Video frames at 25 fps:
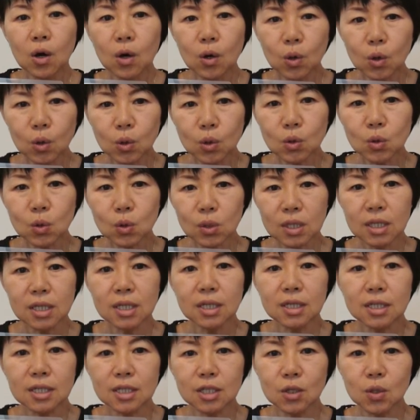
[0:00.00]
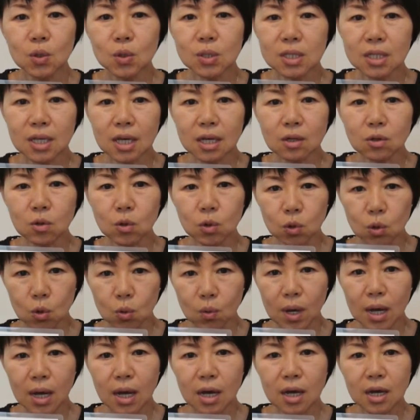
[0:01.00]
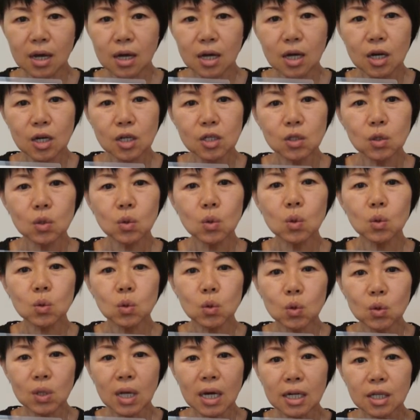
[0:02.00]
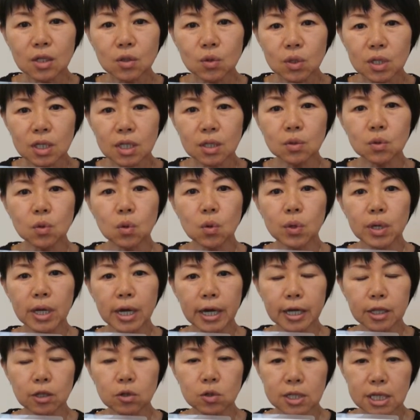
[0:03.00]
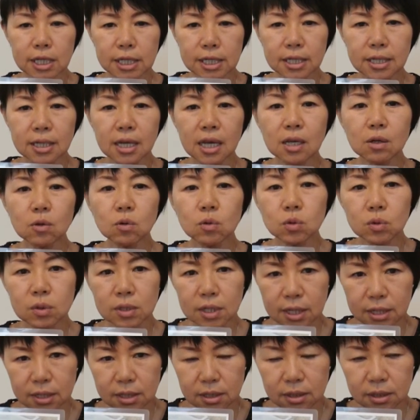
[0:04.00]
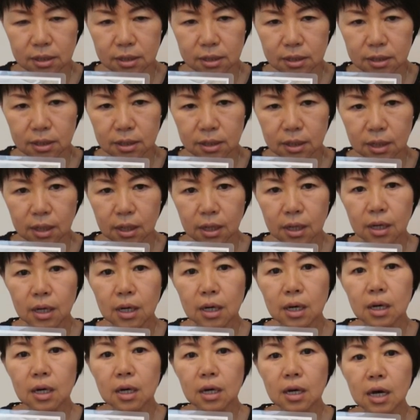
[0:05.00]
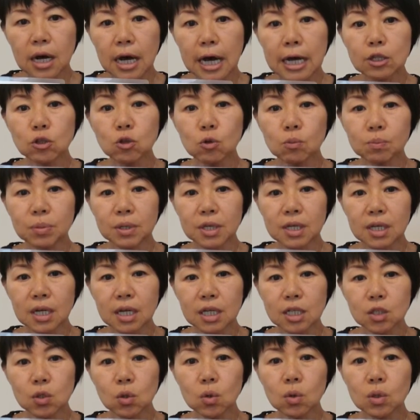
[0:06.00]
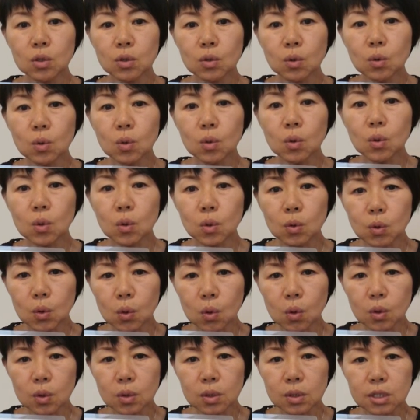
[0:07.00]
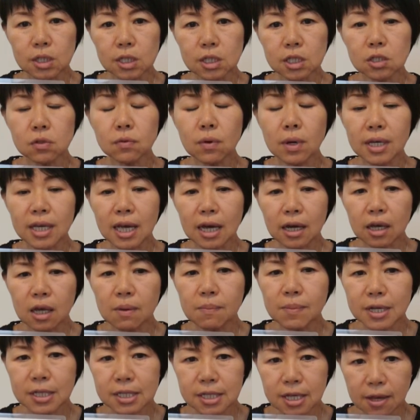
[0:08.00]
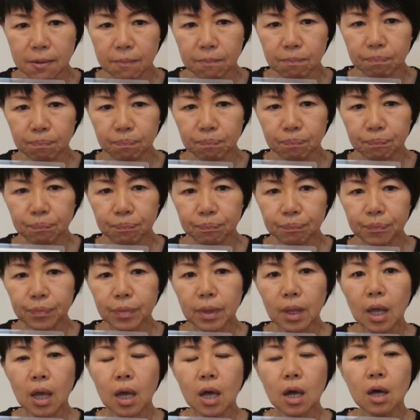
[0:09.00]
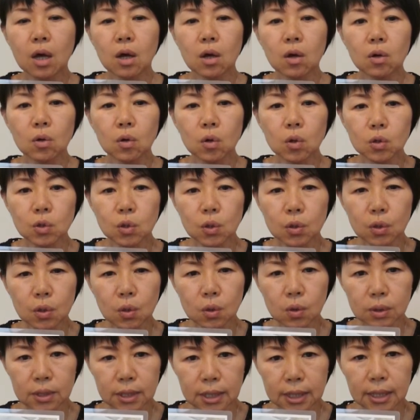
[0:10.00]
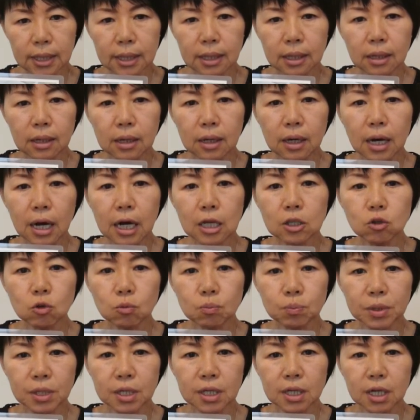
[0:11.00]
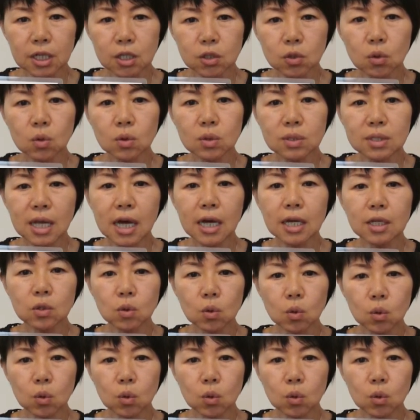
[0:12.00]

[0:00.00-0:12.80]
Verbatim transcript: この時気をつけることはその隣の皮膚をやけどさせないことですアトピーがひどいところほど実は焼けませんこのようにアトピーがひどくないと